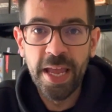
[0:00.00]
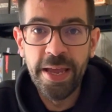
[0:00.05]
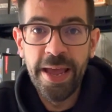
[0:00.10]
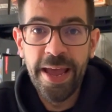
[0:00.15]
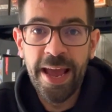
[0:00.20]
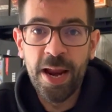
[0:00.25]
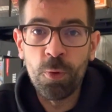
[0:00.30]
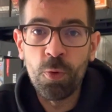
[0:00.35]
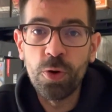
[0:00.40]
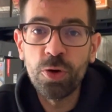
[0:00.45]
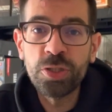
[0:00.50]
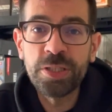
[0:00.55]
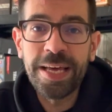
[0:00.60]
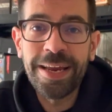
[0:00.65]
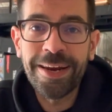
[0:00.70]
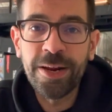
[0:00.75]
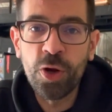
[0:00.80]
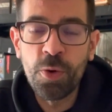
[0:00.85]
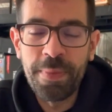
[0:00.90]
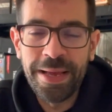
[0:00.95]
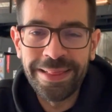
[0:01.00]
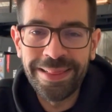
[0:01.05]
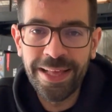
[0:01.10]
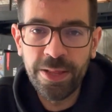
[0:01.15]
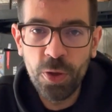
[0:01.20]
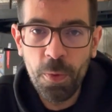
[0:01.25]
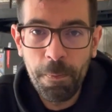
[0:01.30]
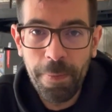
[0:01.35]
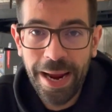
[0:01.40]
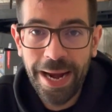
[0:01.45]
El juego está
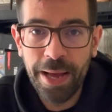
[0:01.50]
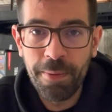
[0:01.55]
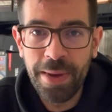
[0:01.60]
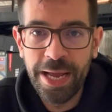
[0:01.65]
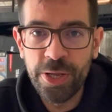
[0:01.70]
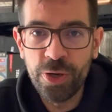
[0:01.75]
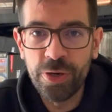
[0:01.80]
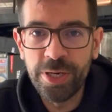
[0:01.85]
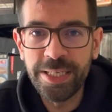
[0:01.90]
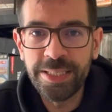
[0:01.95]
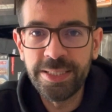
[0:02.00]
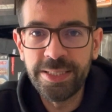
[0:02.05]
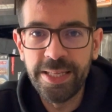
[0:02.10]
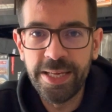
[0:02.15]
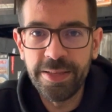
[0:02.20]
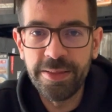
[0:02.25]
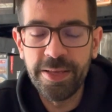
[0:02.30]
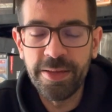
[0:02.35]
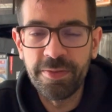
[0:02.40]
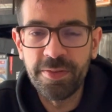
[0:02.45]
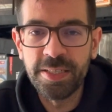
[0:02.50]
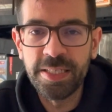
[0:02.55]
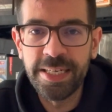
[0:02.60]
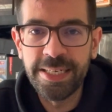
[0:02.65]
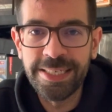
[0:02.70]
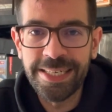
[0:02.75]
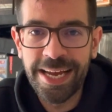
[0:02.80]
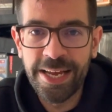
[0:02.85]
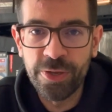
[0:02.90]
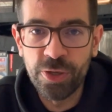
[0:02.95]
recomendado para mayores de
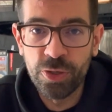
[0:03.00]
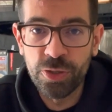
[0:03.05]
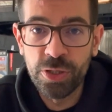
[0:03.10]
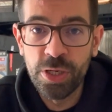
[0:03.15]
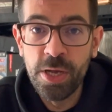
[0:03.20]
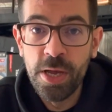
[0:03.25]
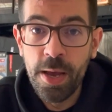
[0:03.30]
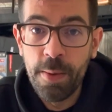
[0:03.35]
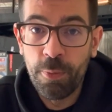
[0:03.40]
16 años.